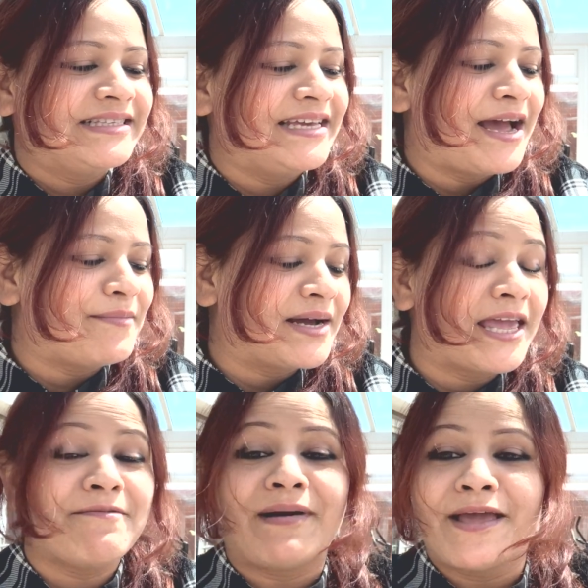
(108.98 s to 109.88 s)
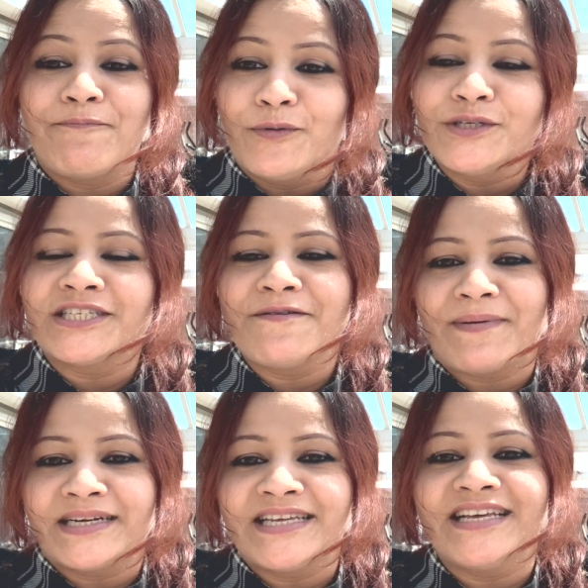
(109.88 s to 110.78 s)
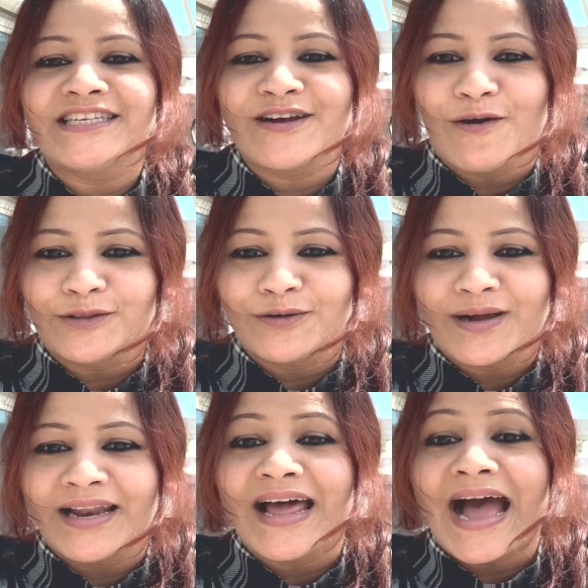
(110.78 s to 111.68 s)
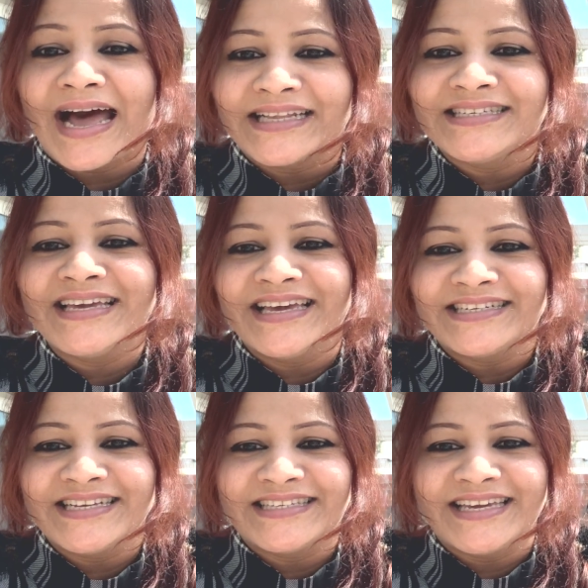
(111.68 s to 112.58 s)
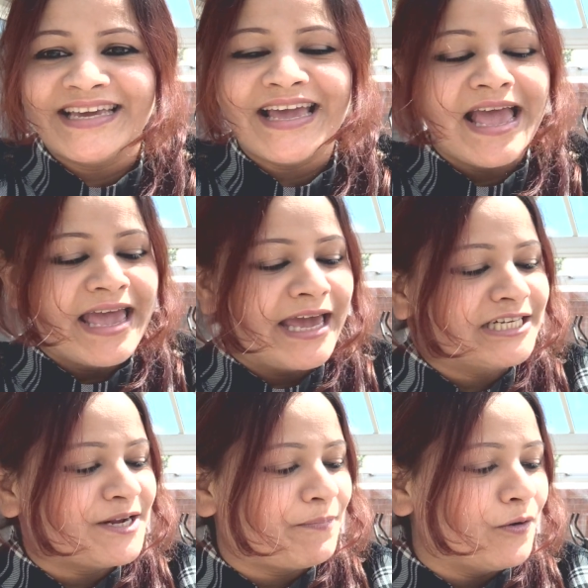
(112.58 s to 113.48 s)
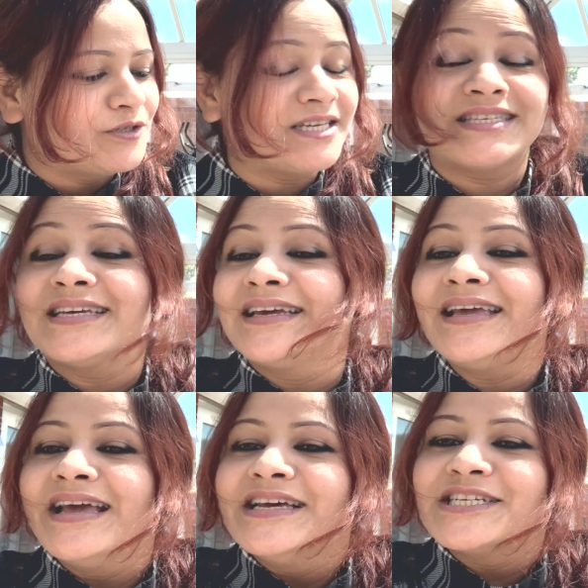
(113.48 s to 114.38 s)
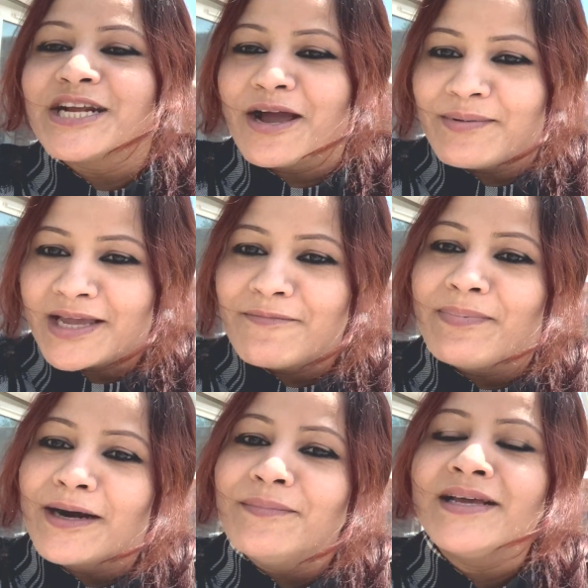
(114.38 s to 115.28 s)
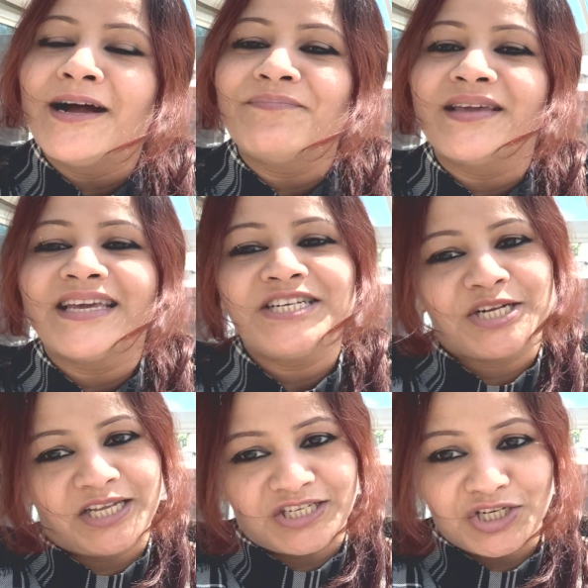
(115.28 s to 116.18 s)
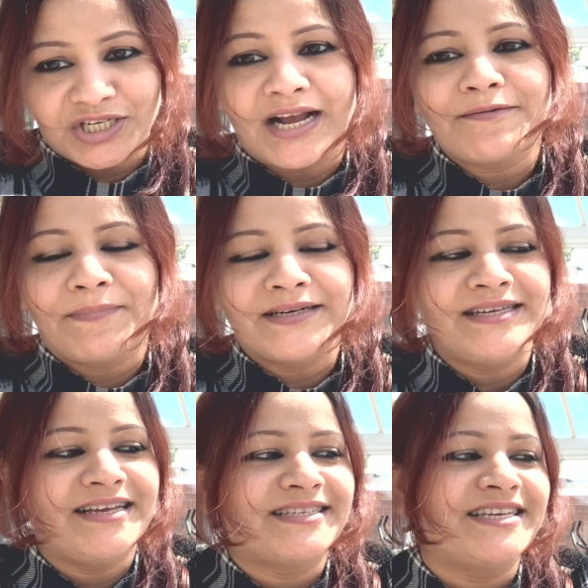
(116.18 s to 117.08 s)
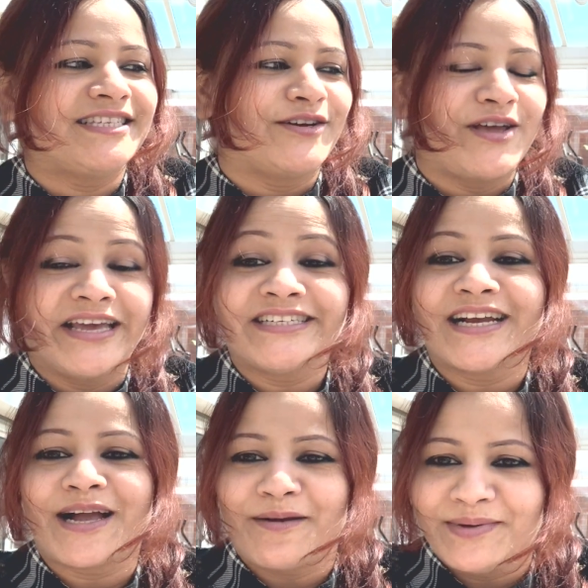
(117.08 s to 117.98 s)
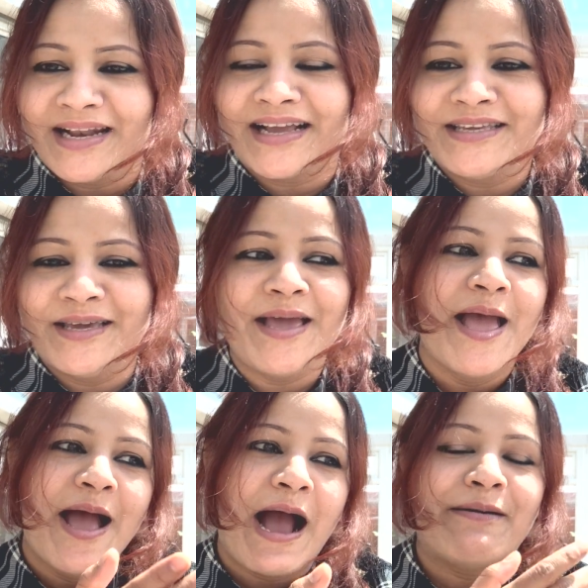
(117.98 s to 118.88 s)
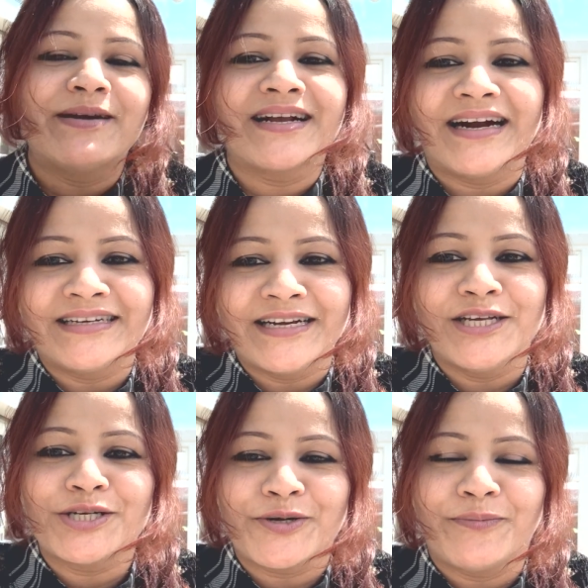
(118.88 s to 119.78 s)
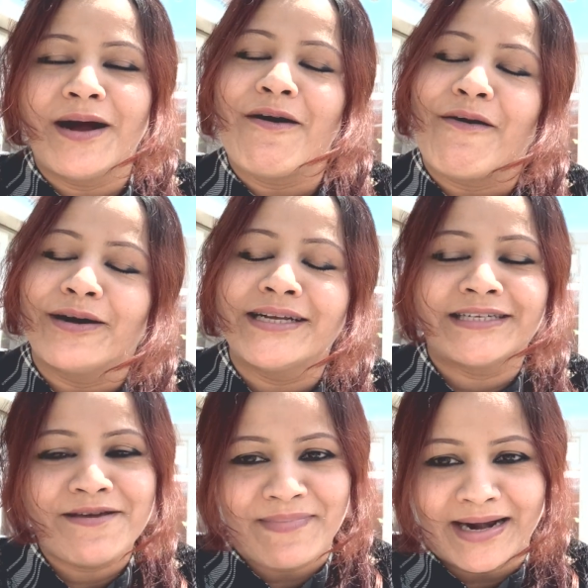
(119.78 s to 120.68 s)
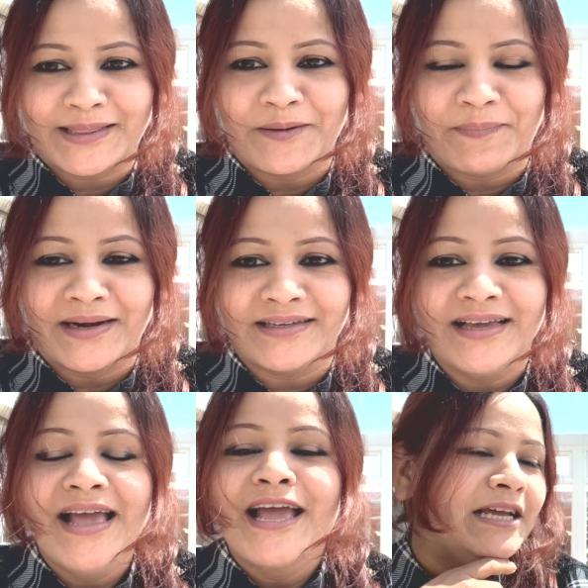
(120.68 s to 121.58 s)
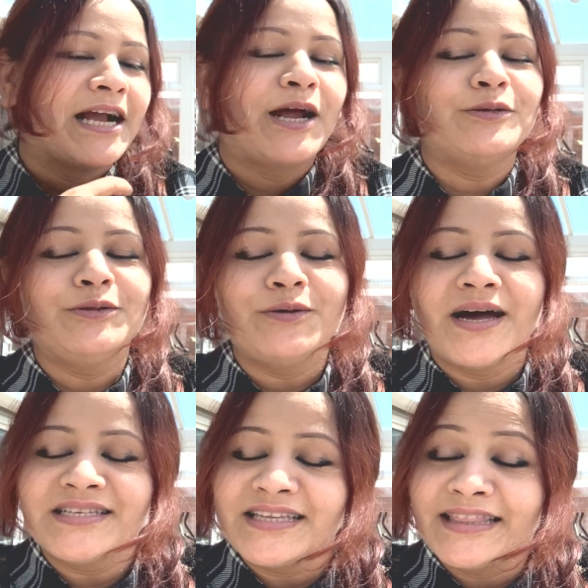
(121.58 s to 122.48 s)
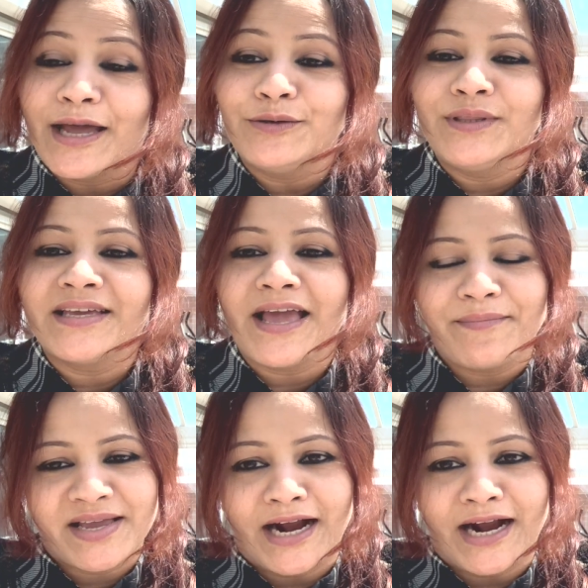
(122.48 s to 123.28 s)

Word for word: যে আমাকে বাই পোস্টে পাঠিয়েছে গতকাল আজই এসেছে এসে পৌঁছেছে সে আমাকে বার্মিংহাম থেকে সেচি শাক শার্ট পাঠিয়েছে যেন এ শাক আমি লাগিয়ে আমার গার্ডেনের শোভা অনেকটাই বাড়াতে পারি কারণ দু থেকে আমি